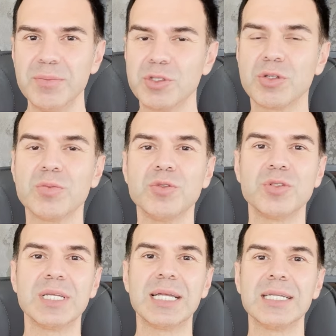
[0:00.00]
Birçok
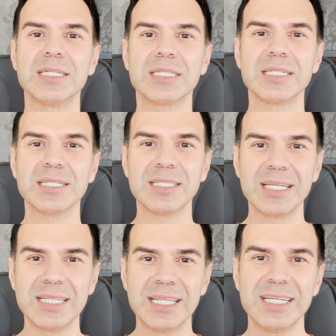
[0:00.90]
mucizeler yaşadık.
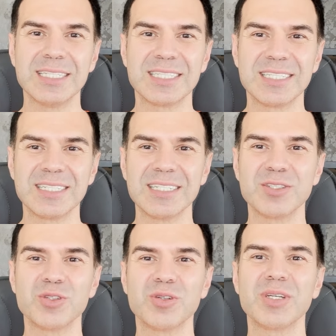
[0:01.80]
Ne, neydi
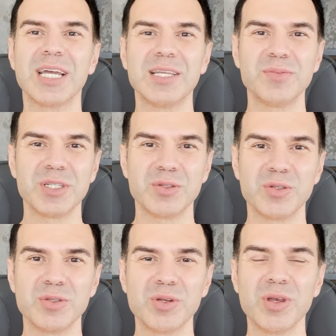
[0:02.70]
sırrı? Çünkü kendimize
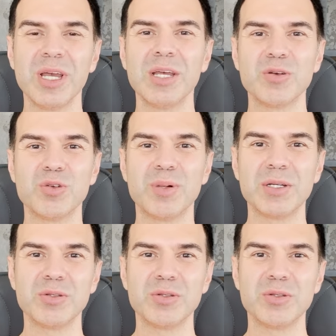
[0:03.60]
döndük. Kurban